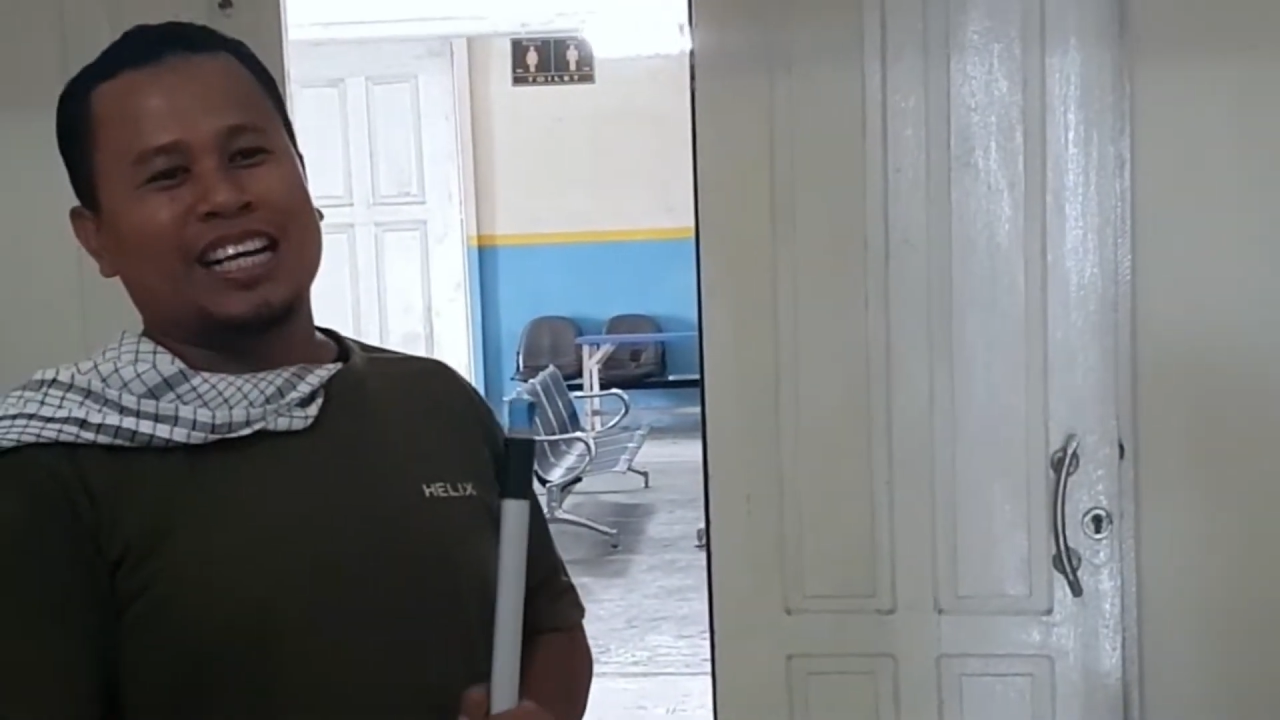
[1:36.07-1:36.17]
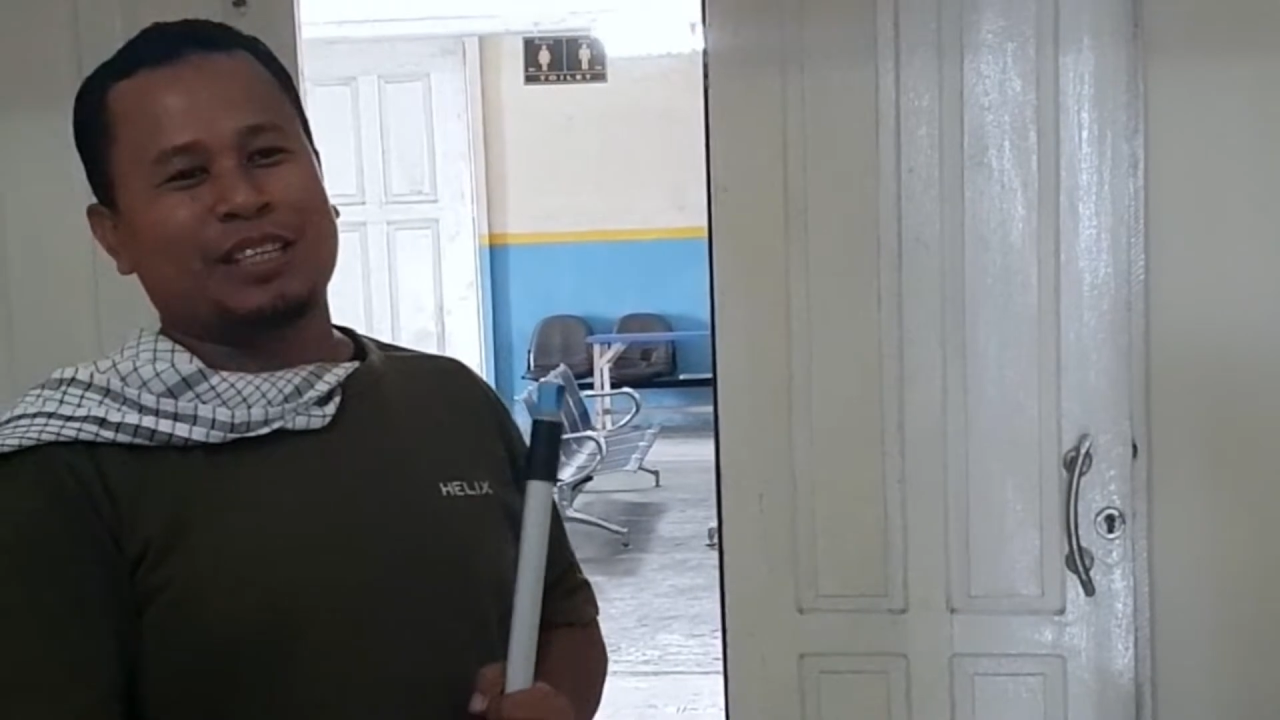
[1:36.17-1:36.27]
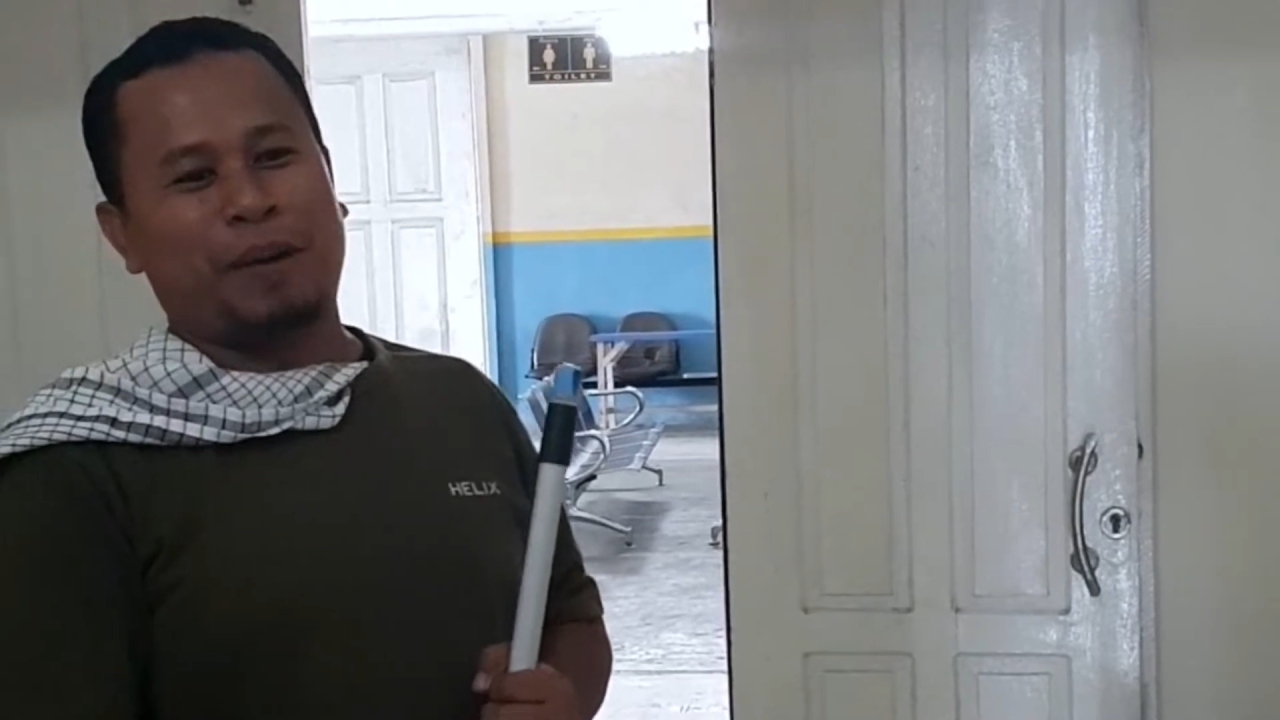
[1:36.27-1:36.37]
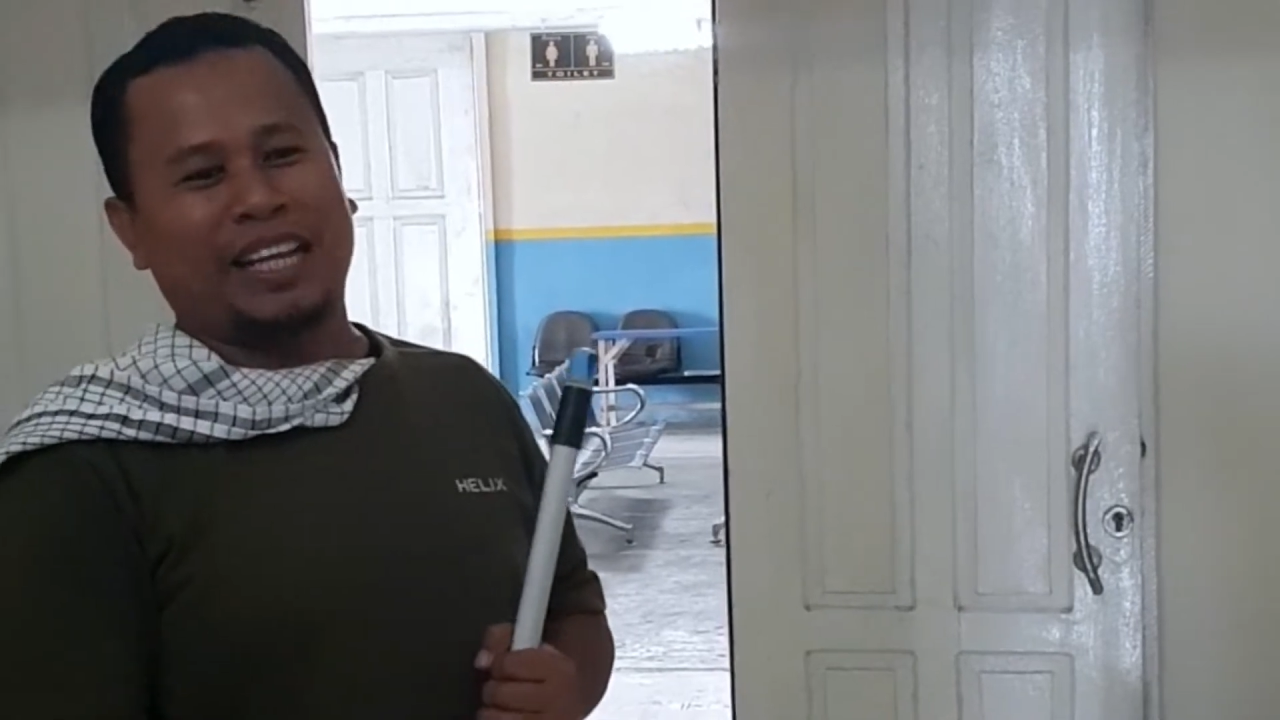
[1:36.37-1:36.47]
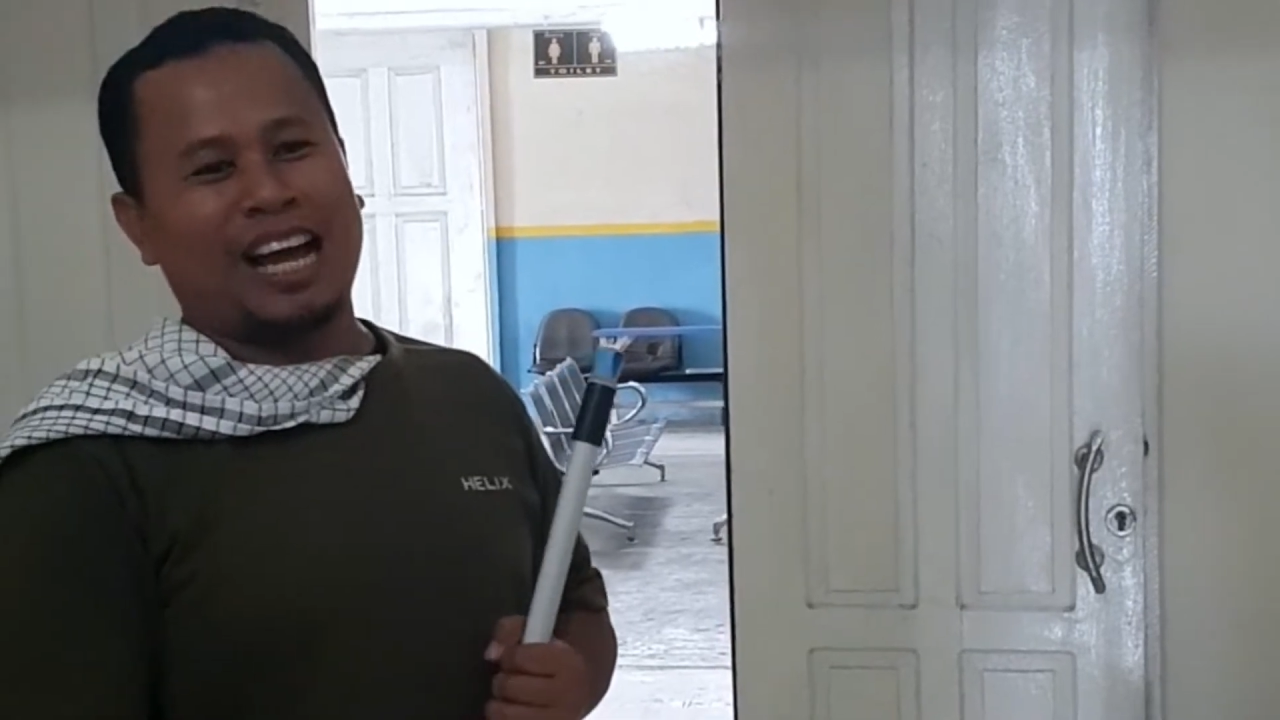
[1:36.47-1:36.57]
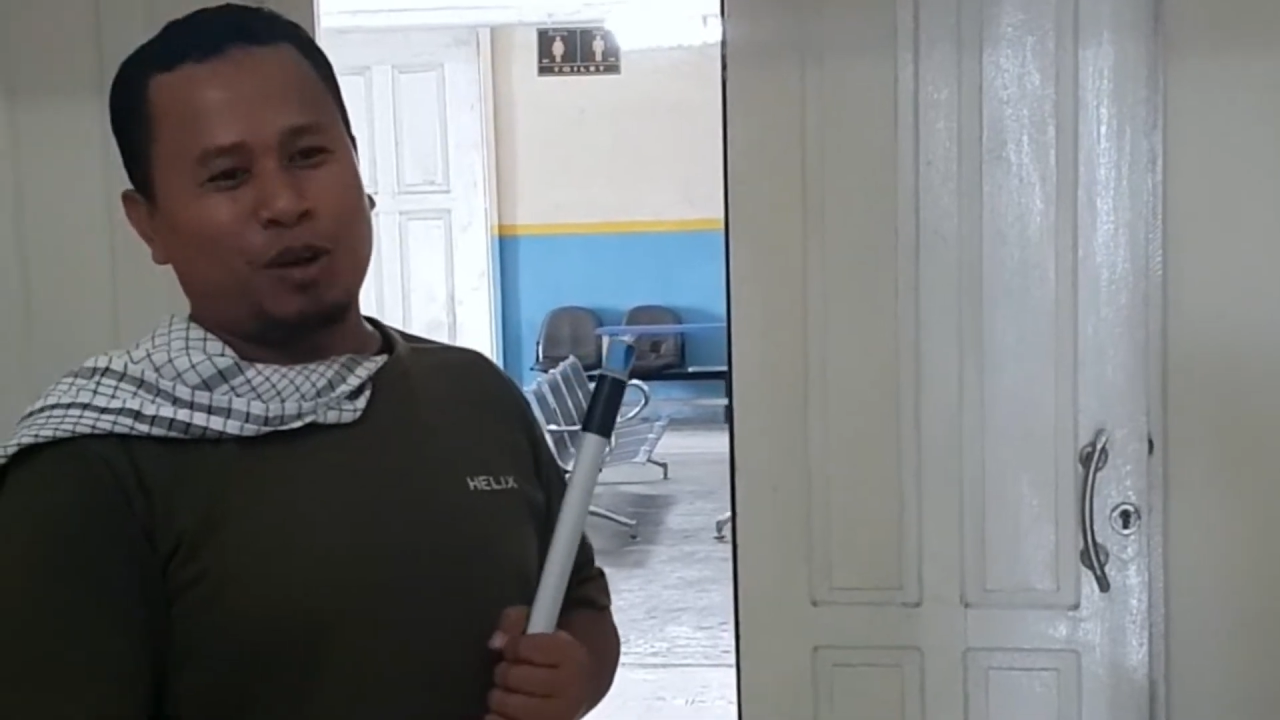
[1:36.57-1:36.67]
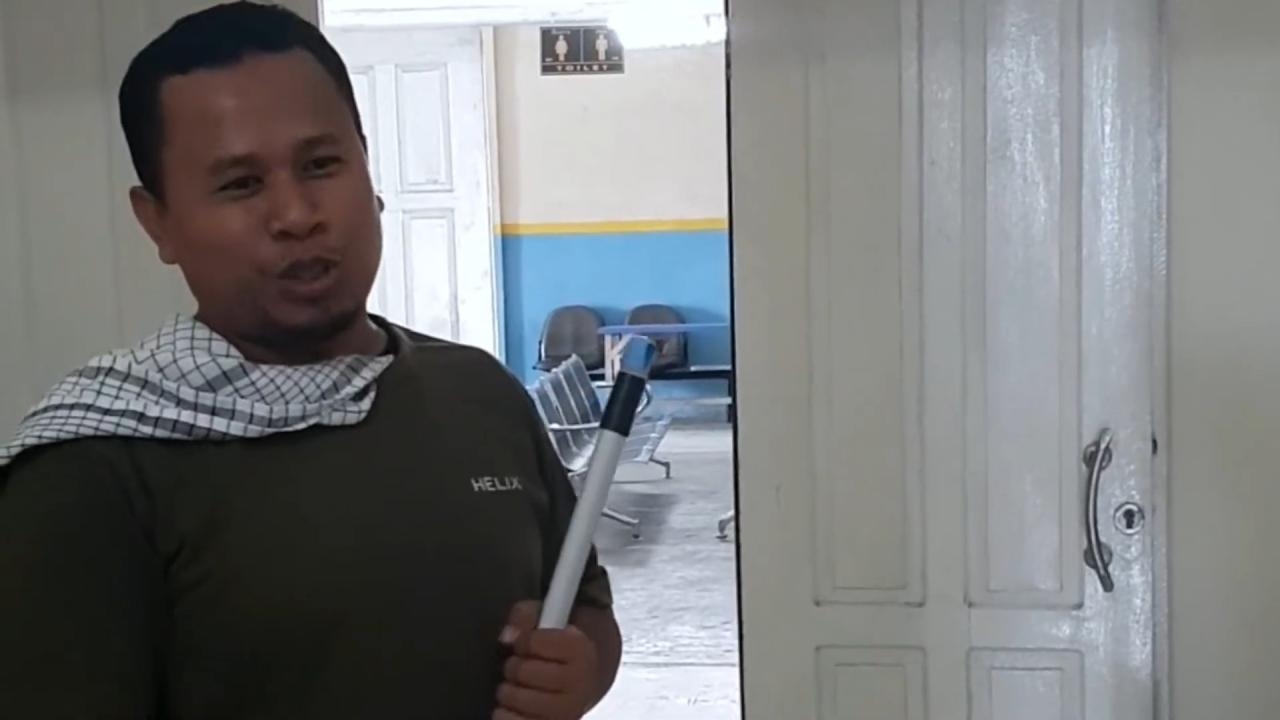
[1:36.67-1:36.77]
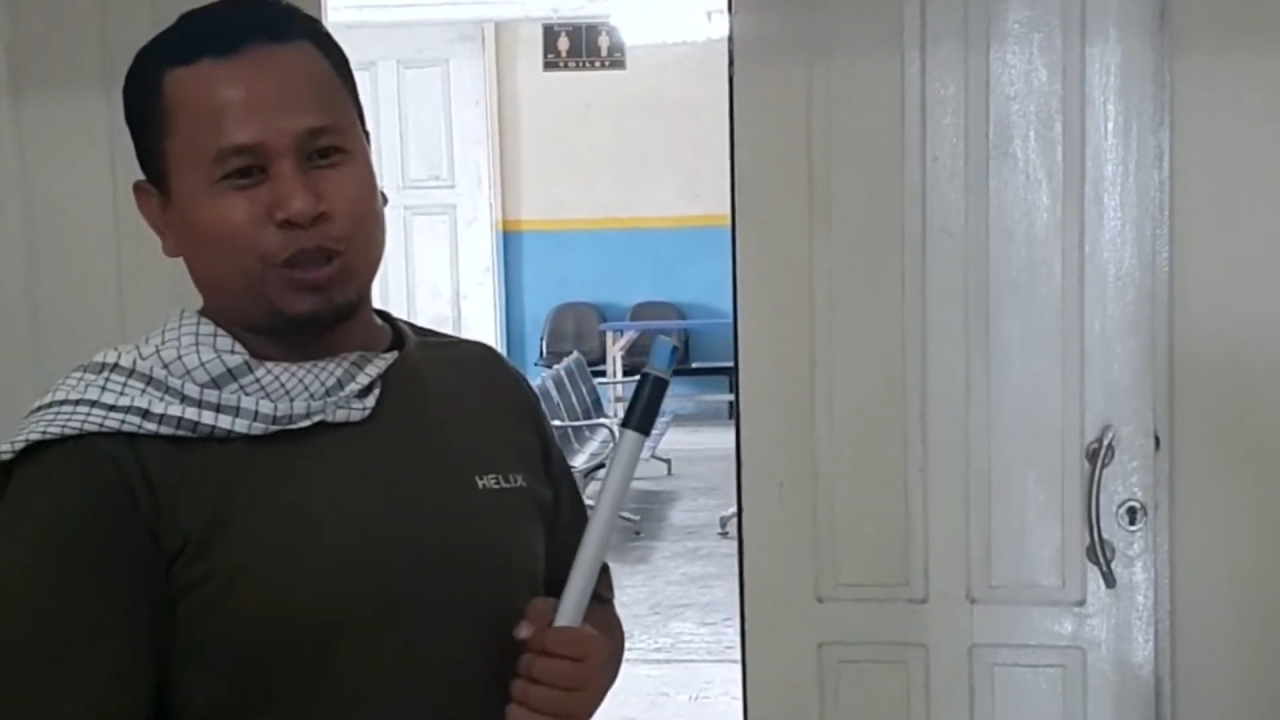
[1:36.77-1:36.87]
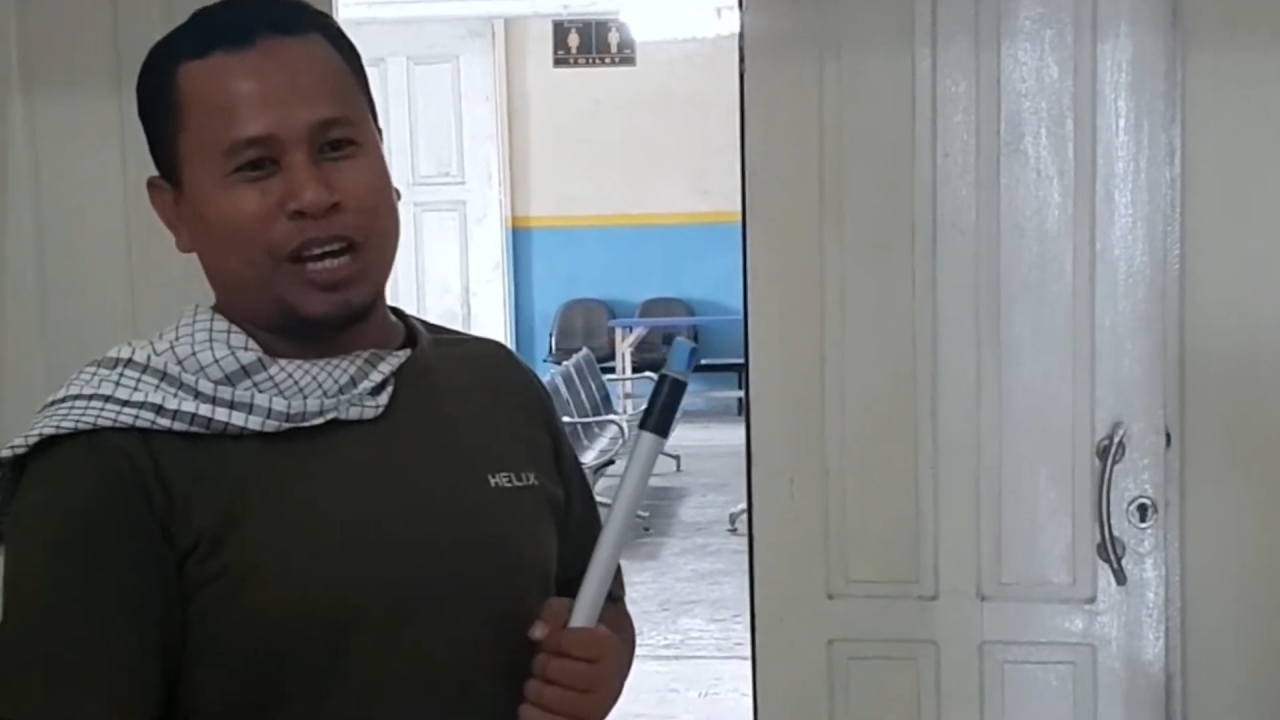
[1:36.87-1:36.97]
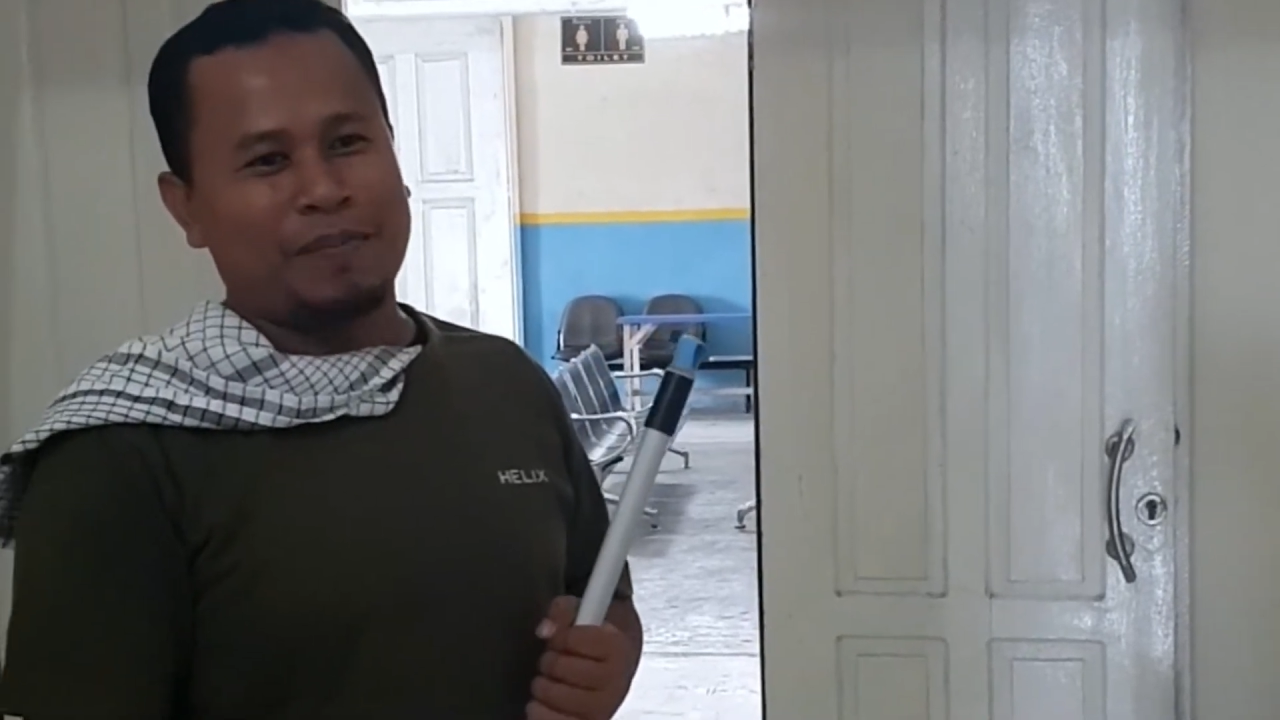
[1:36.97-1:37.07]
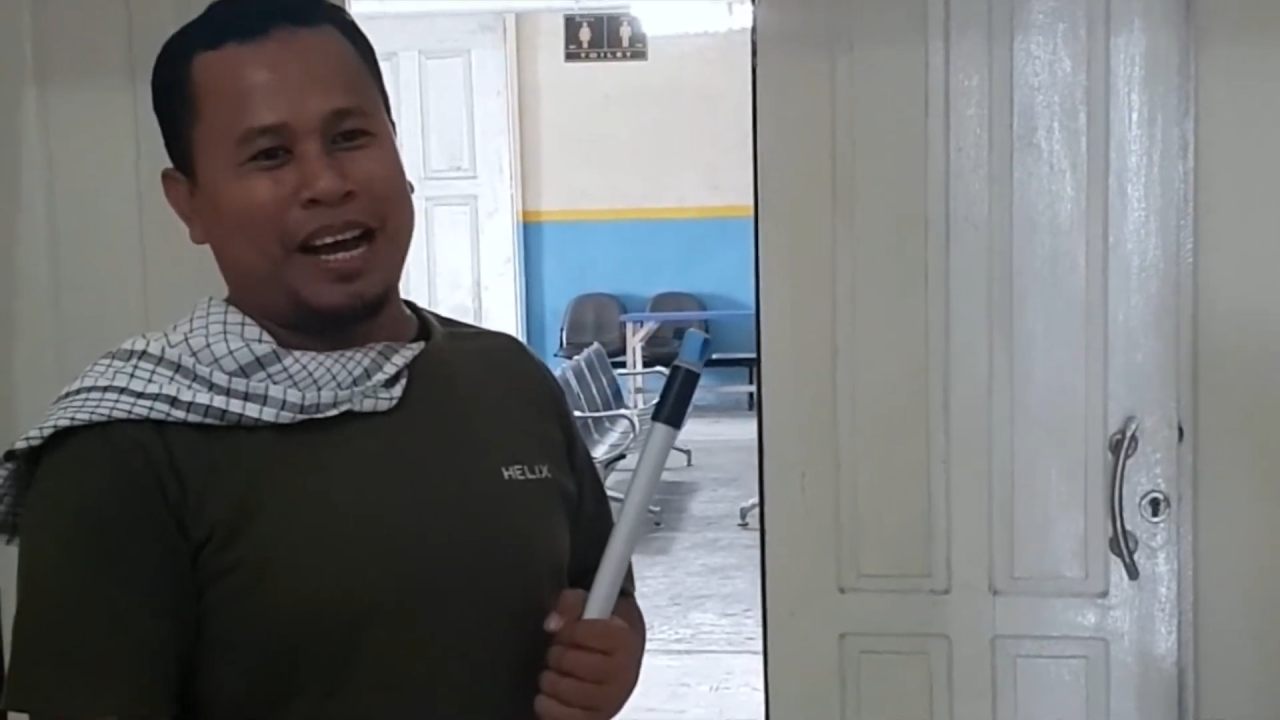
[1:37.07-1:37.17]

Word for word: semangat Agustusan